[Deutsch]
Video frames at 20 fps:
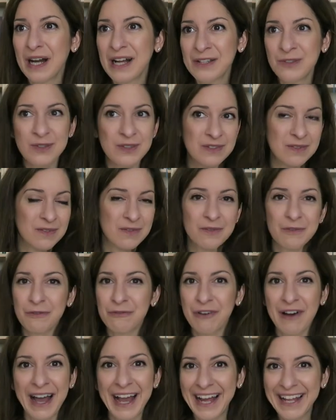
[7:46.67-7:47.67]
Also es
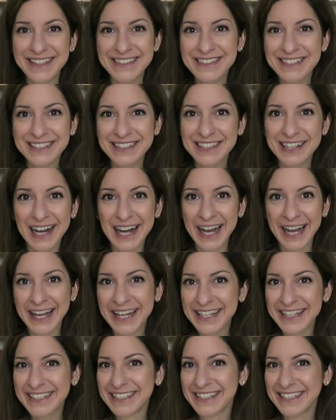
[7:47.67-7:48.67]
vereinte
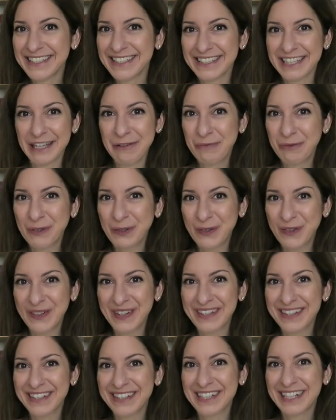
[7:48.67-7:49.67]
eigentlich im
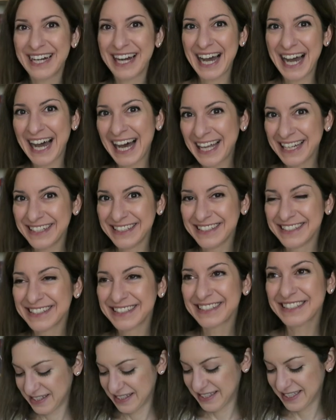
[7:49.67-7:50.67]
Grunde
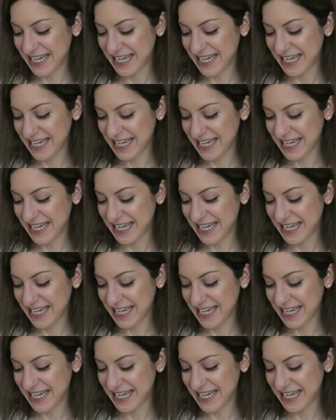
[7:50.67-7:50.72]
alles.